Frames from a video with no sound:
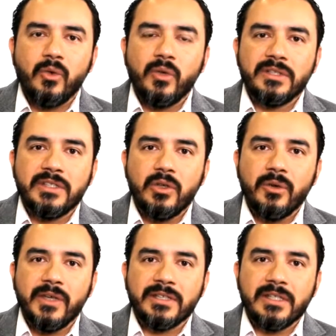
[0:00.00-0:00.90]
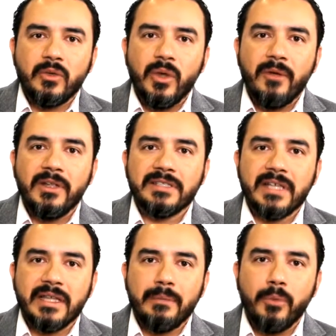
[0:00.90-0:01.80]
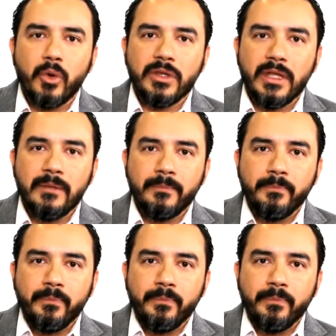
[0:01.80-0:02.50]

un estilo de vida saludable, hacer deporte.